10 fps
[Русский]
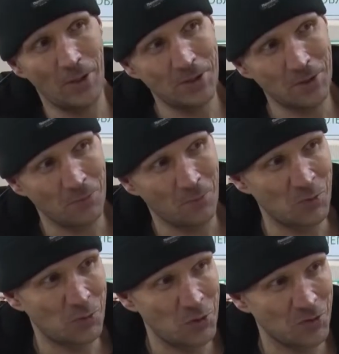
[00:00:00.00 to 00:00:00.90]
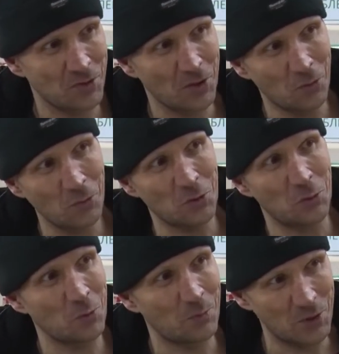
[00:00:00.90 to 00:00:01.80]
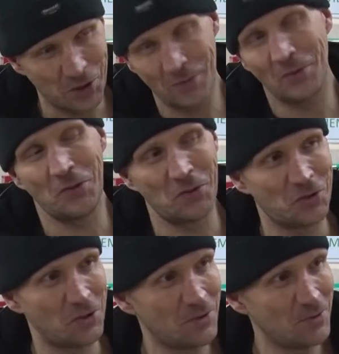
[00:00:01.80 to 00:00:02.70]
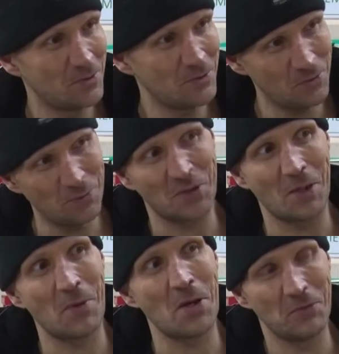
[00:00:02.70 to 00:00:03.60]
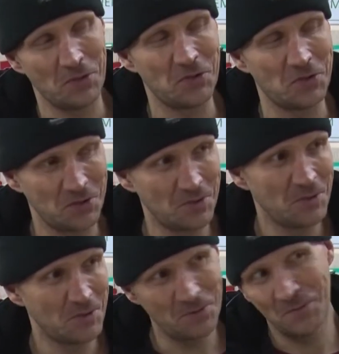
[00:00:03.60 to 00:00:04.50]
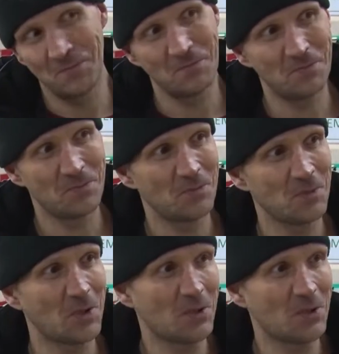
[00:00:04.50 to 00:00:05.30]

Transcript: нашем междуреченске нарколог стоит почти 2000. Без копеек 2000. Как,